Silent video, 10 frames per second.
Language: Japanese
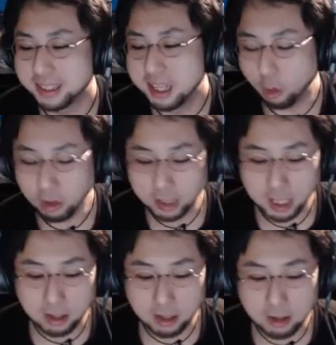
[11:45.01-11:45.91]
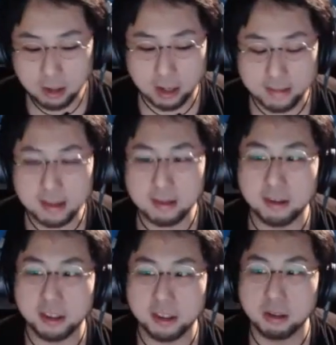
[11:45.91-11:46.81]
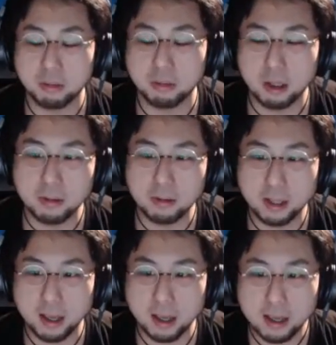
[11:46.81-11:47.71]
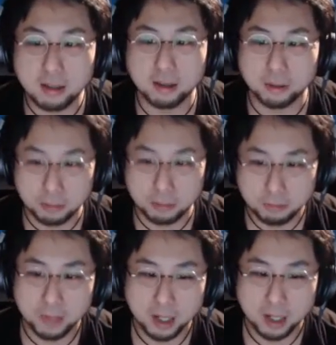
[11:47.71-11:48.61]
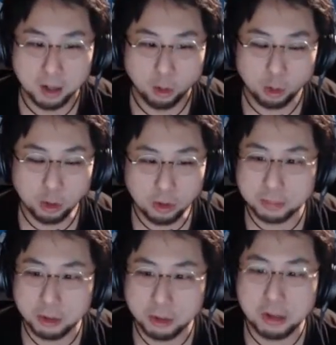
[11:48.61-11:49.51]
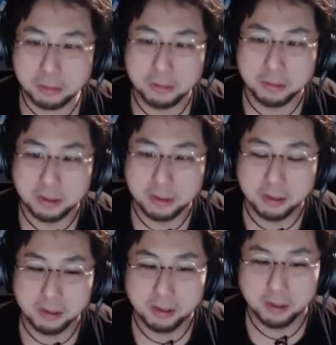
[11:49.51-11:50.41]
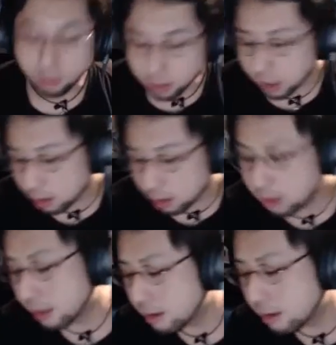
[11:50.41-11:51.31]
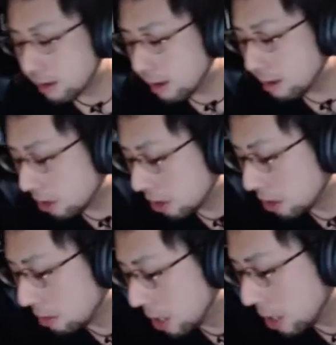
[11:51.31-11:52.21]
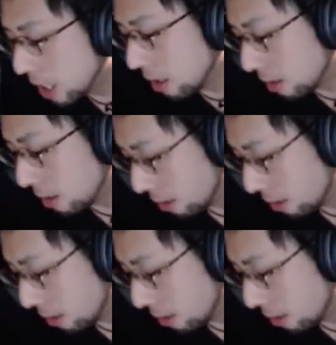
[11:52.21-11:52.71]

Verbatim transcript: 女の人はセックスしなくても基本的に平気なんだよ。男は無理よ。女の人は全然セックスしなくても平気なんだよ。